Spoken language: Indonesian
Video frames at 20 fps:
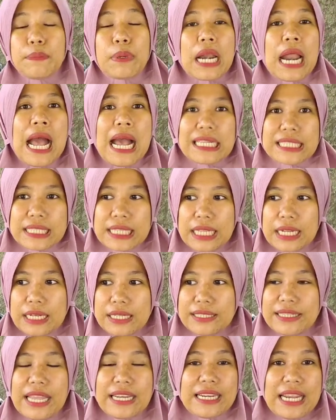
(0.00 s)

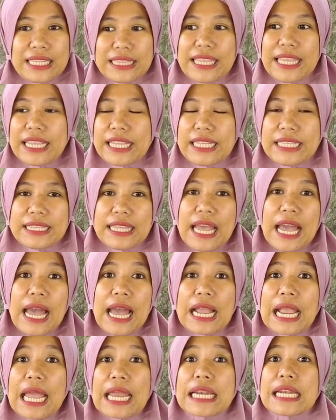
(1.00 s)
berhasil dan nanti
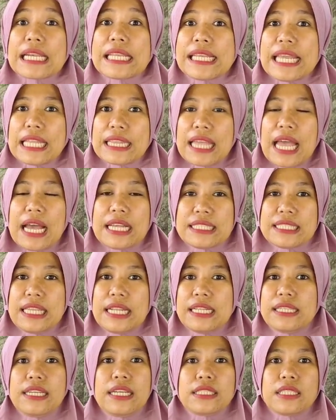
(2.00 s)
kita akan lihat
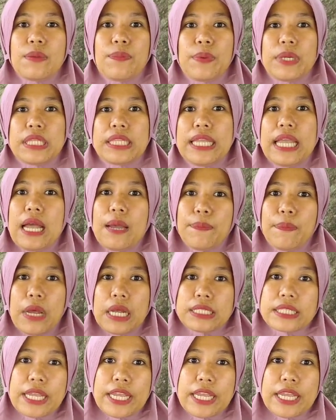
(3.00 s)
hasilnya seperti apa.